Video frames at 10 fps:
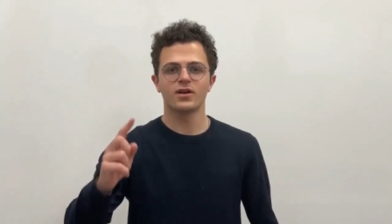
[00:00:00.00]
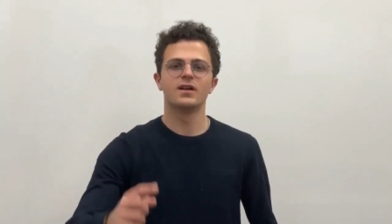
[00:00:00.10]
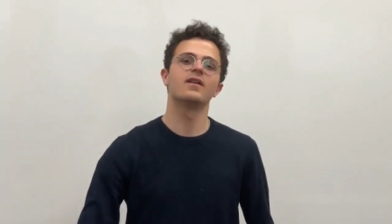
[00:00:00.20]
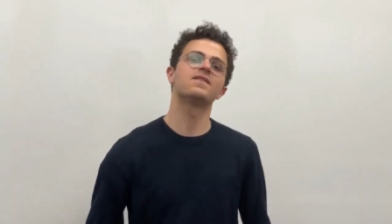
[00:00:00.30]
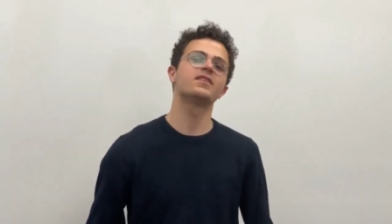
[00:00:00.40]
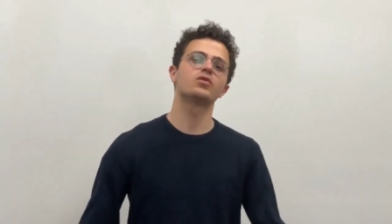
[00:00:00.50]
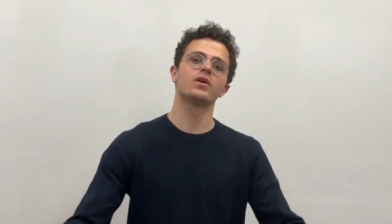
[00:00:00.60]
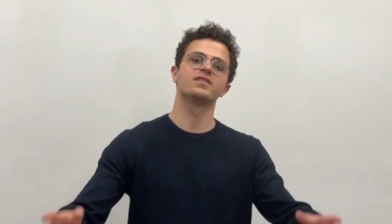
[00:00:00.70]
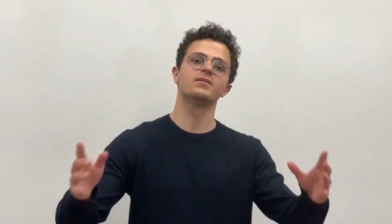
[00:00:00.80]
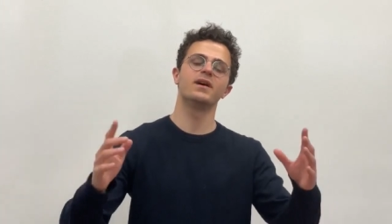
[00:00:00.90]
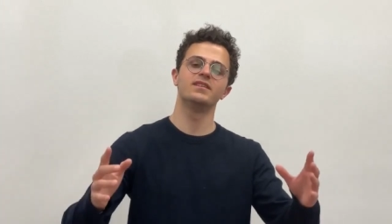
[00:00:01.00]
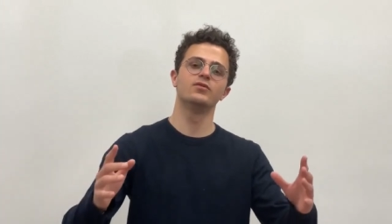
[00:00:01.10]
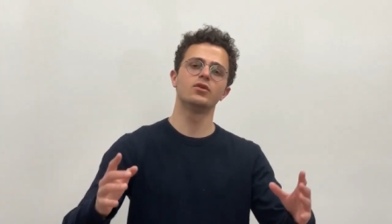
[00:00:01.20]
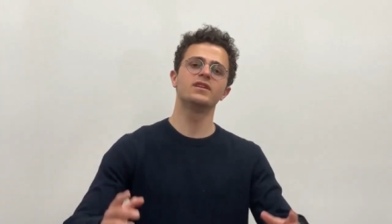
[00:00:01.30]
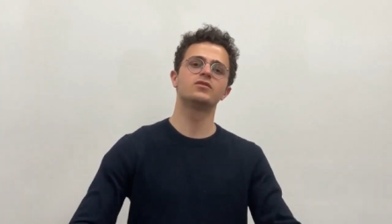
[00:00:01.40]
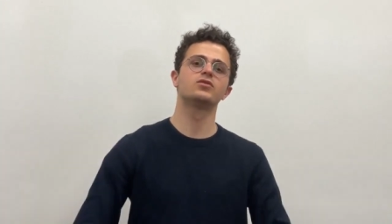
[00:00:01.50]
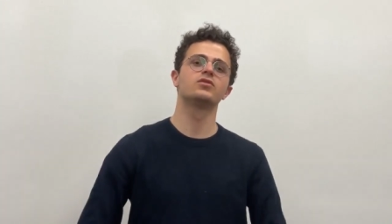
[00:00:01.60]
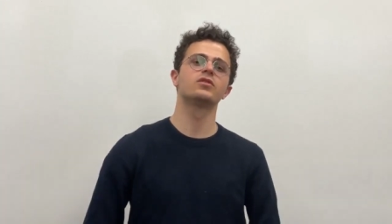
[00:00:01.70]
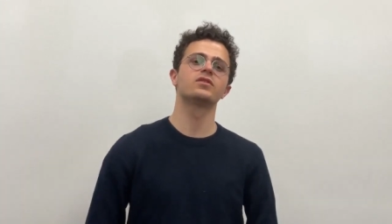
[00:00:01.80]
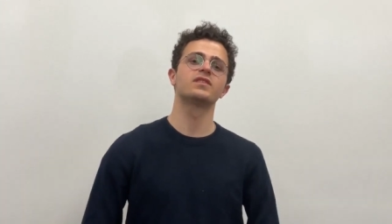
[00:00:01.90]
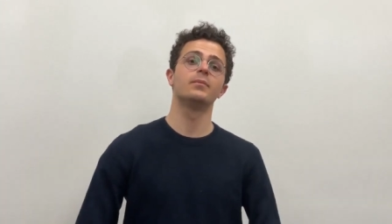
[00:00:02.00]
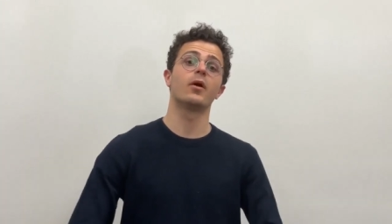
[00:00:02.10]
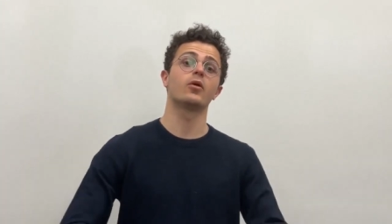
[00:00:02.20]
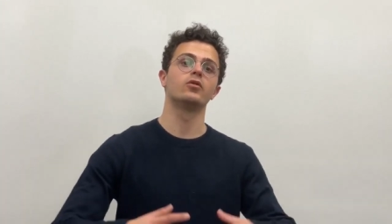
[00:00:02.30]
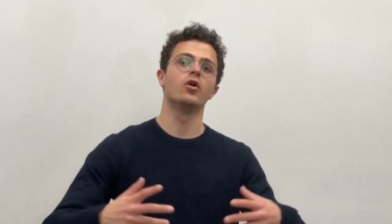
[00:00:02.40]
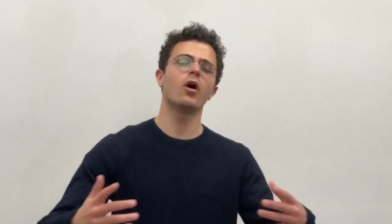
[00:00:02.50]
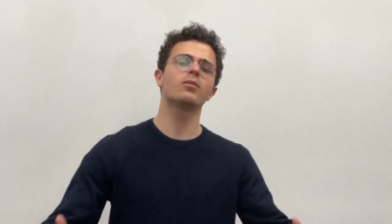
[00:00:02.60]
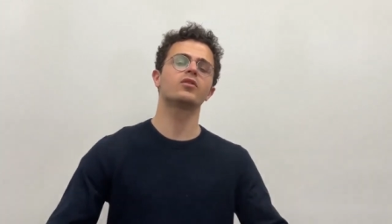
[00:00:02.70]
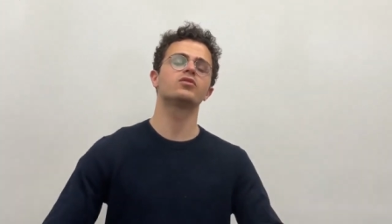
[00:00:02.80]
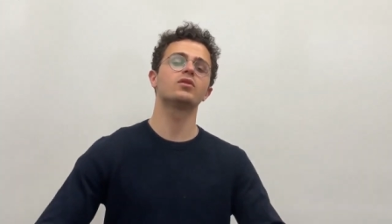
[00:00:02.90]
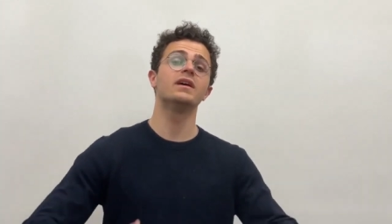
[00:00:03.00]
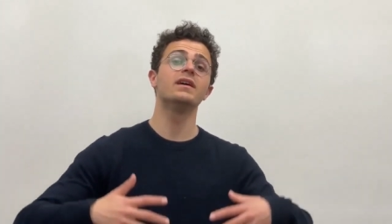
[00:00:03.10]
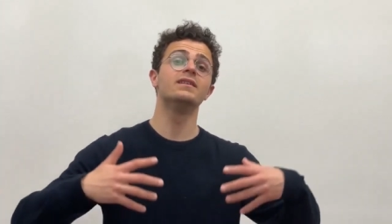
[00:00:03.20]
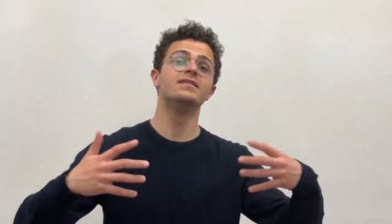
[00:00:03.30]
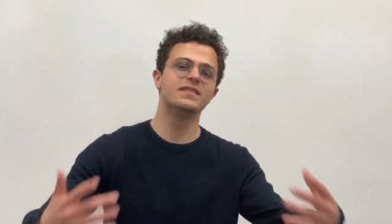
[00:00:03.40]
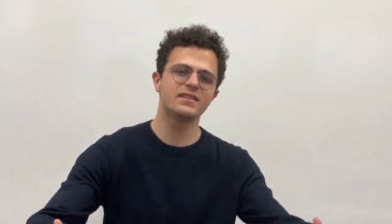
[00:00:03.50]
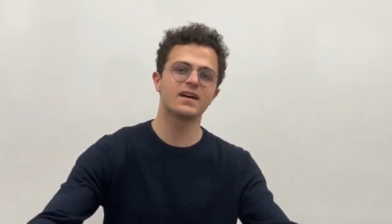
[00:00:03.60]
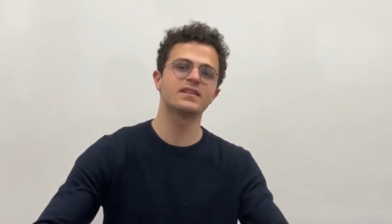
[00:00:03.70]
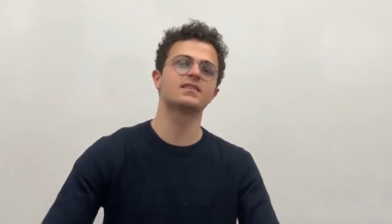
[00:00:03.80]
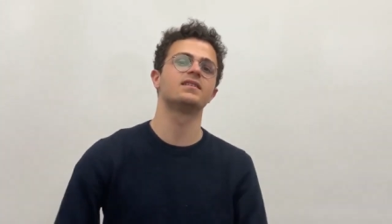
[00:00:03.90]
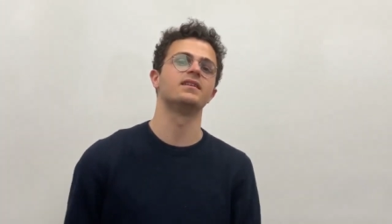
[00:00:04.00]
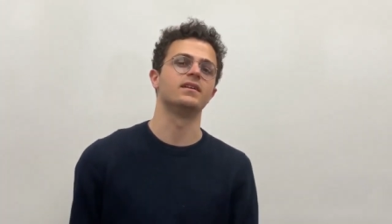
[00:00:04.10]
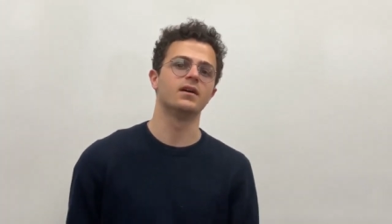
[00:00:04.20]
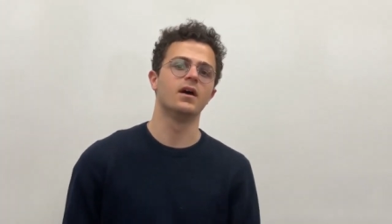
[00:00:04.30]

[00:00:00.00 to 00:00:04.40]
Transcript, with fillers: L'inflation à si bas niveau n'est une tendance apparue en Europe que sur les 10 dernières années.